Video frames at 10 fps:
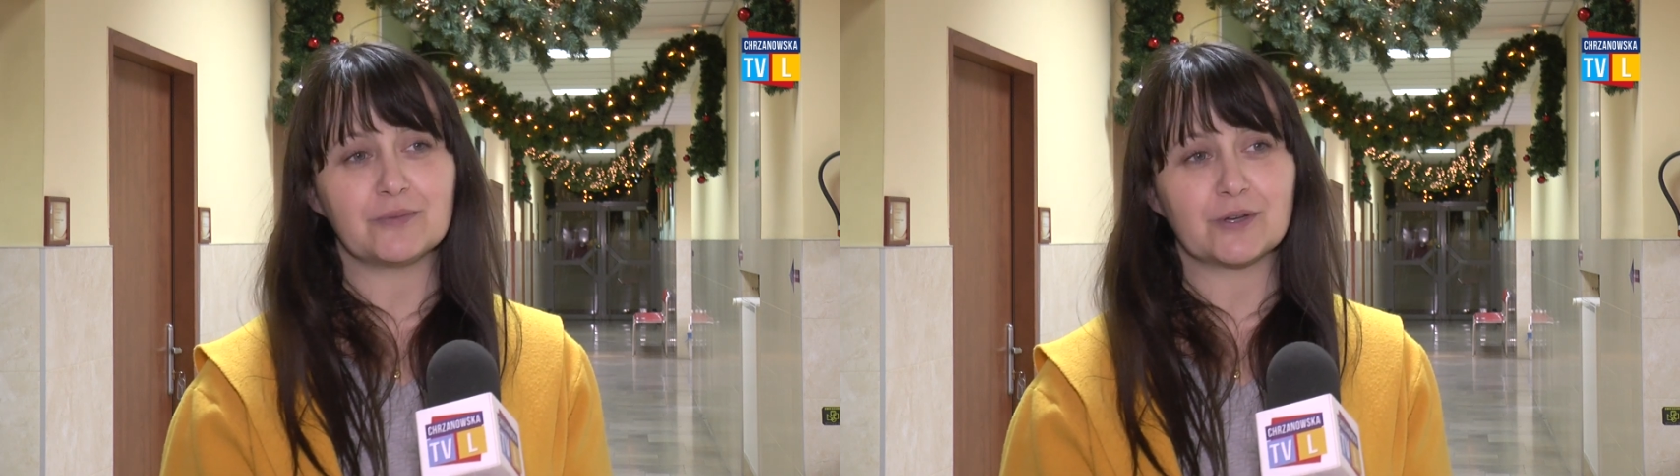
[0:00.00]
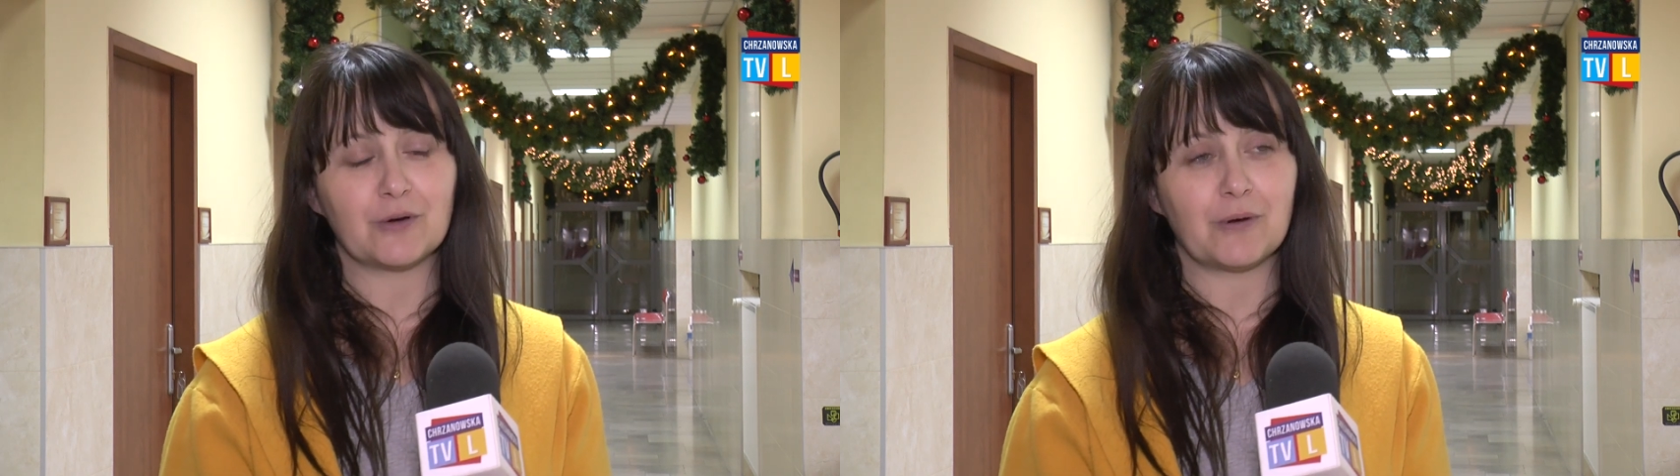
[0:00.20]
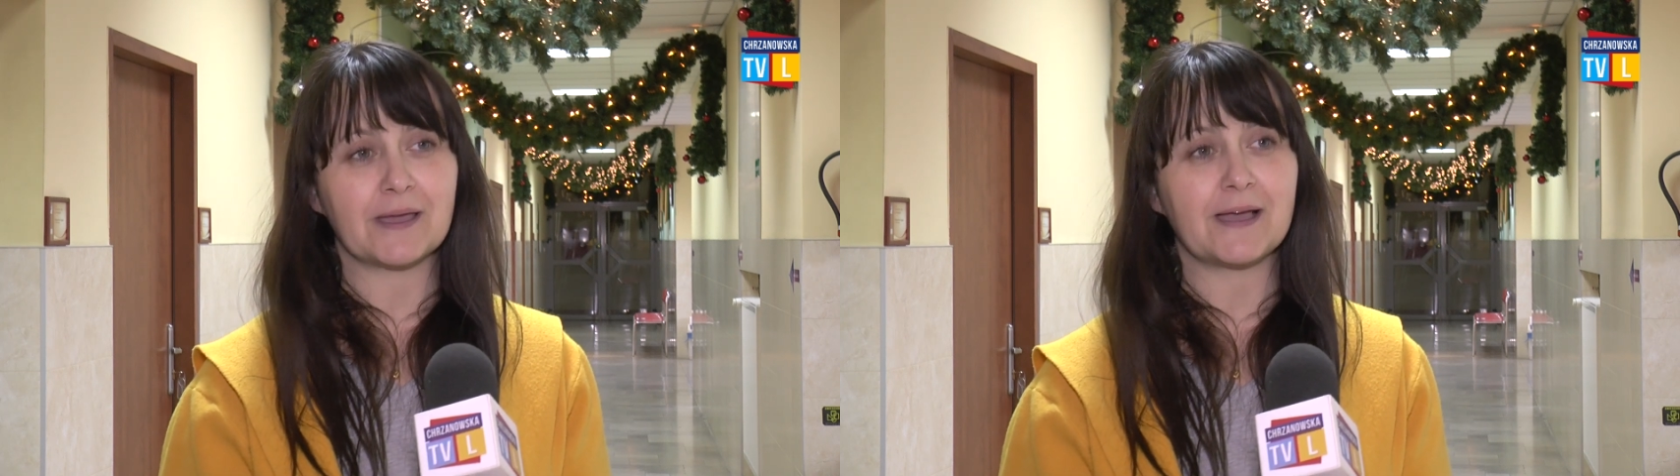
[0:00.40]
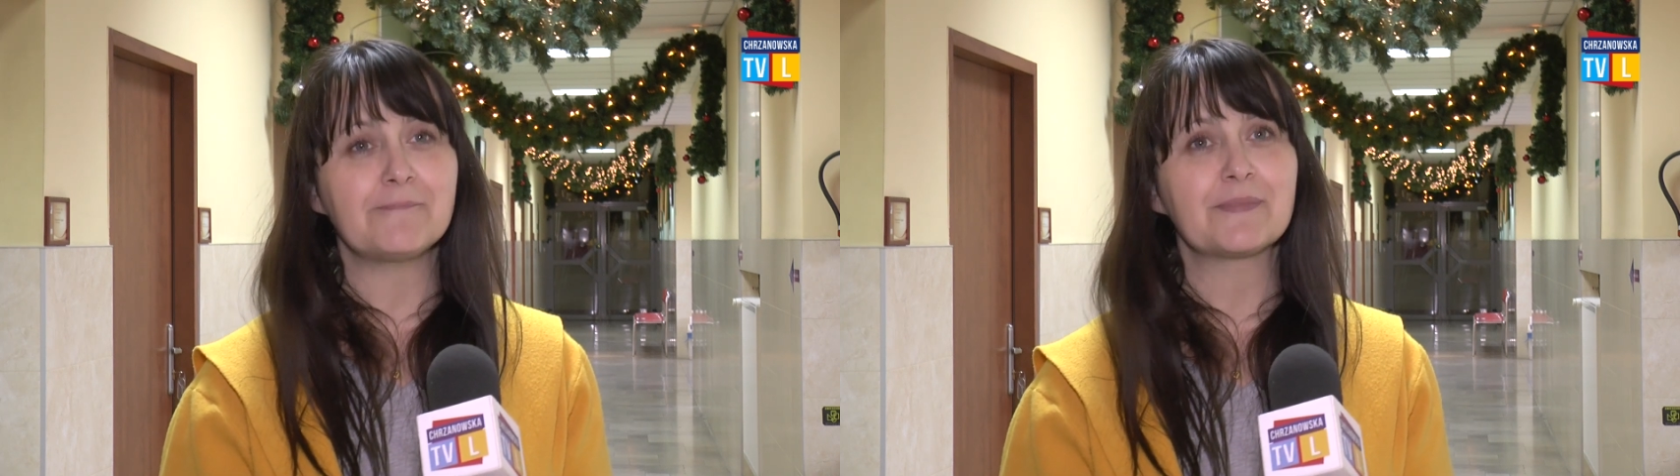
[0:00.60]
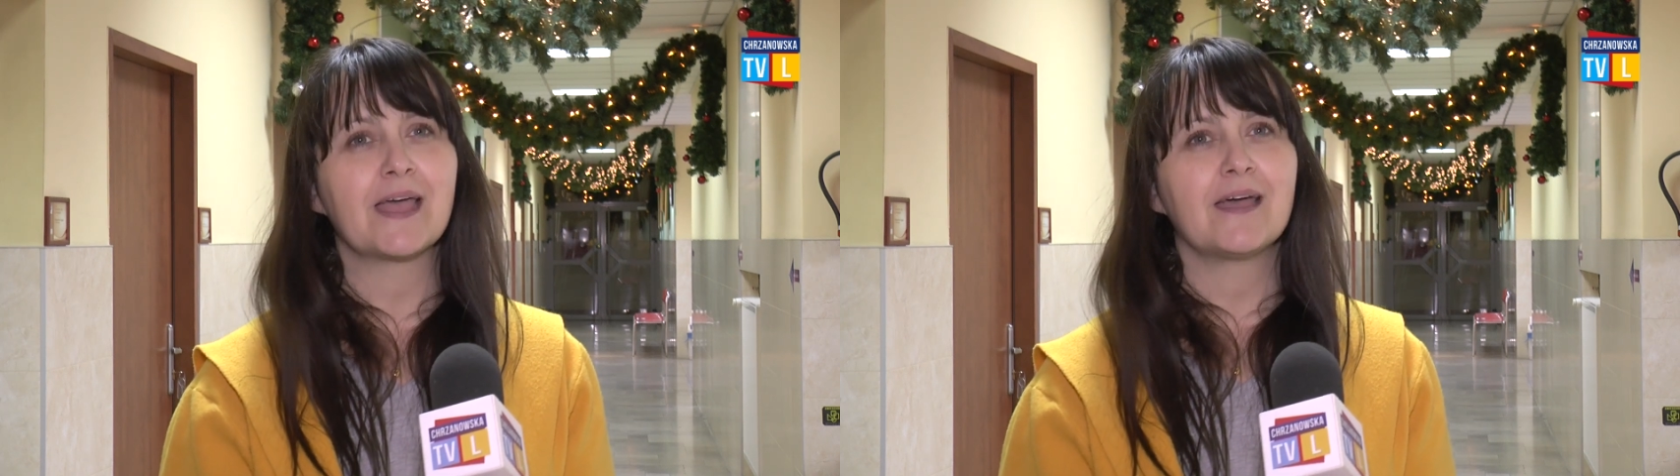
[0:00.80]

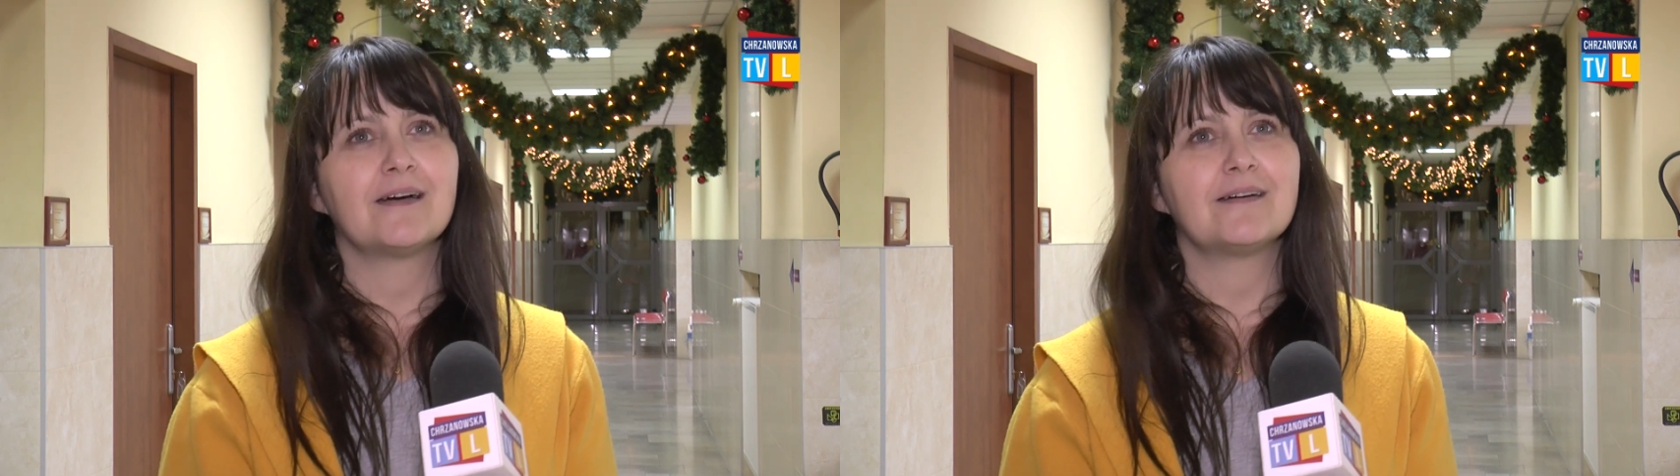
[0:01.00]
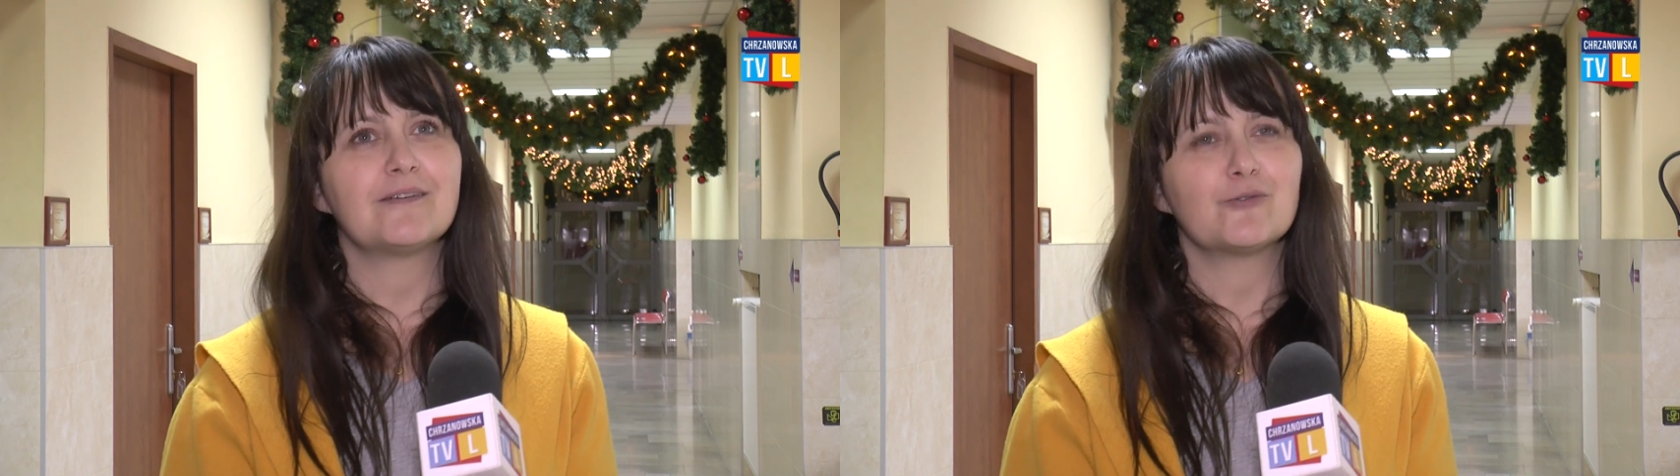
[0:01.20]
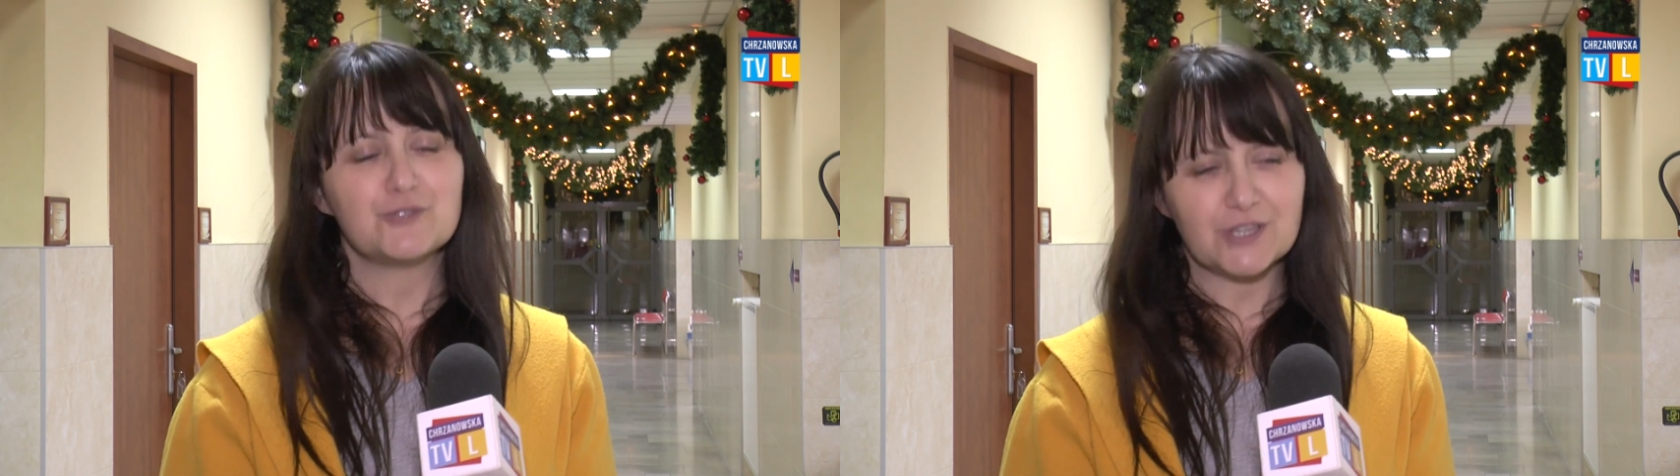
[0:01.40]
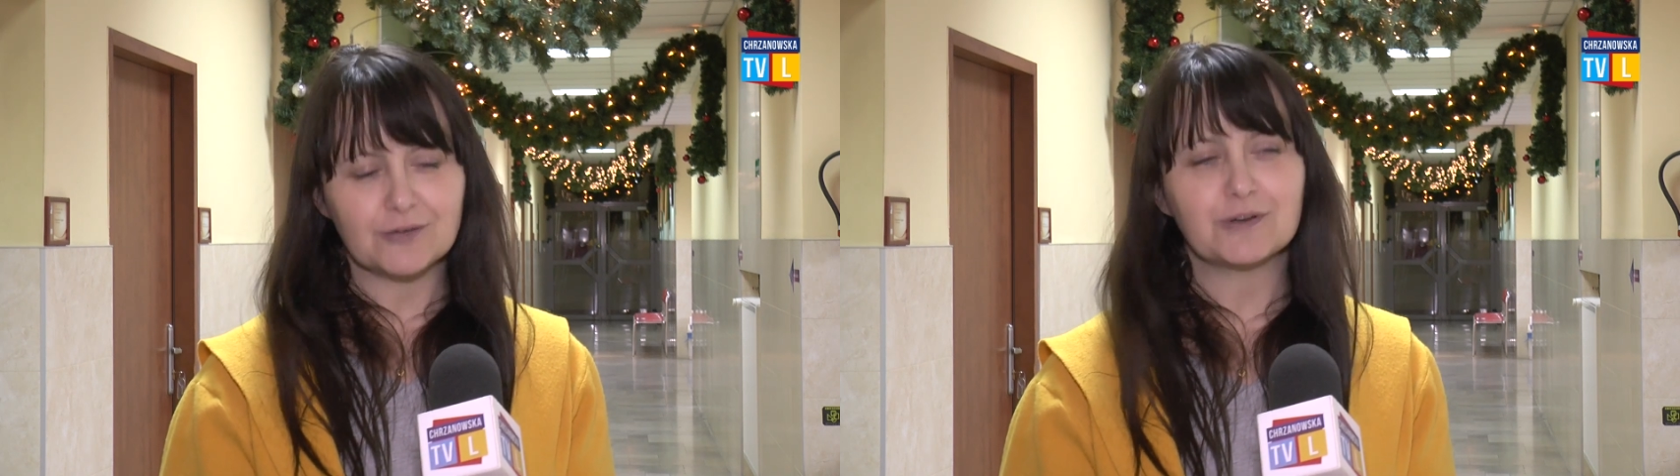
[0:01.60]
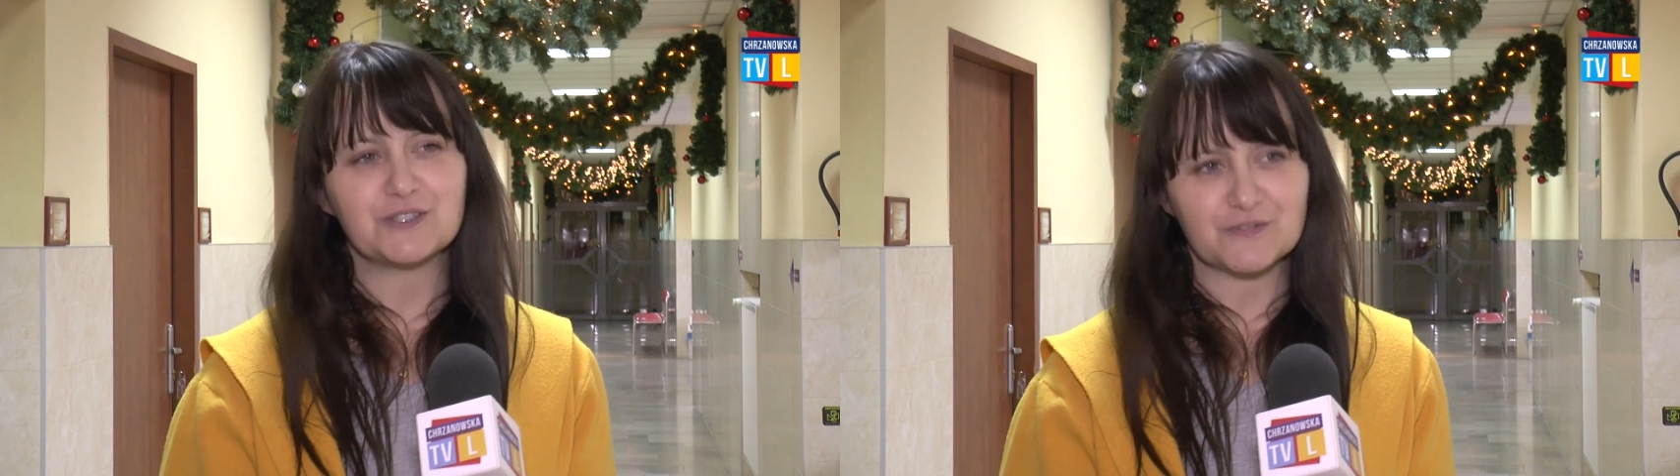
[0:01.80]
Mikołaja, e,
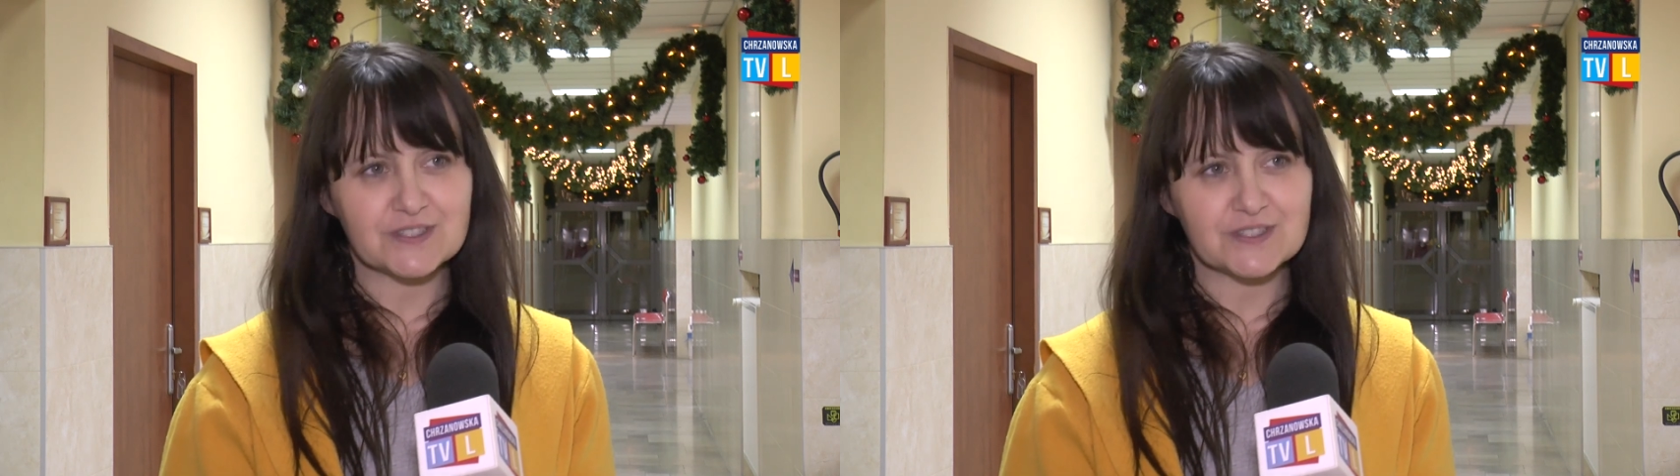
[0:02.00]
udzieliła się